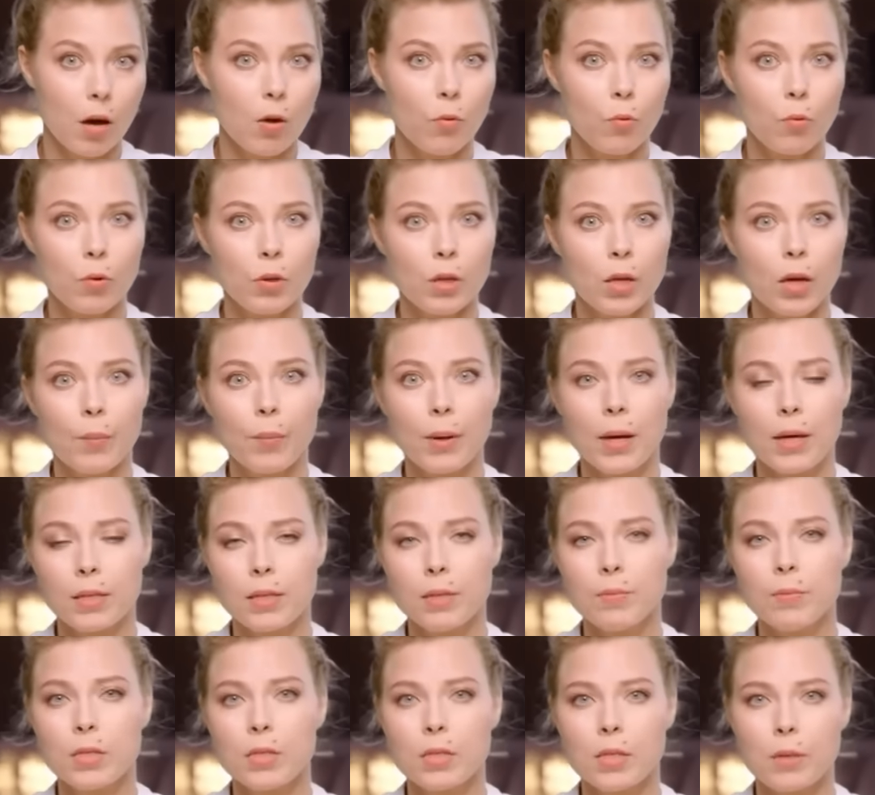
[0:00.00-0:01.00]
о
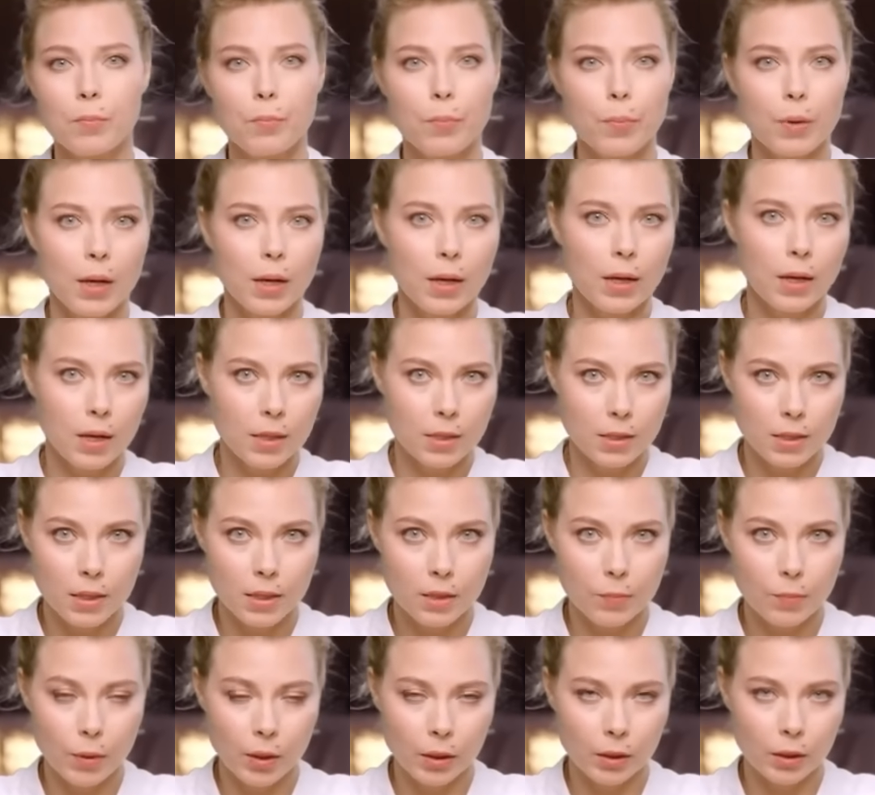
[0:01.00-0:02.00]
необходимости
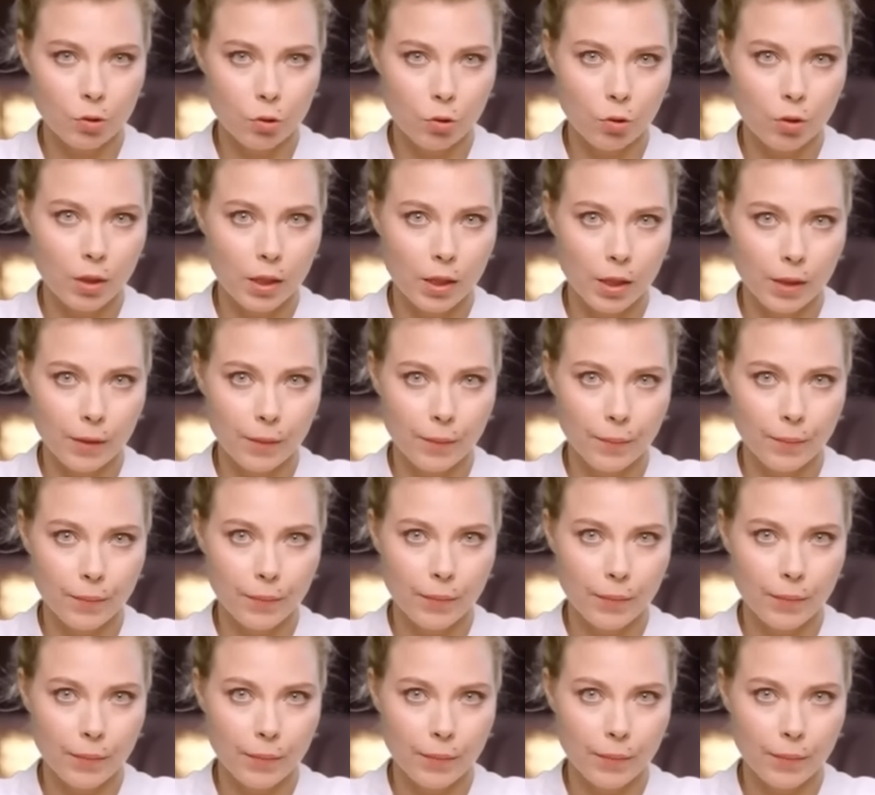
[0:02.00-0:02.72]
прекратить продажу книг.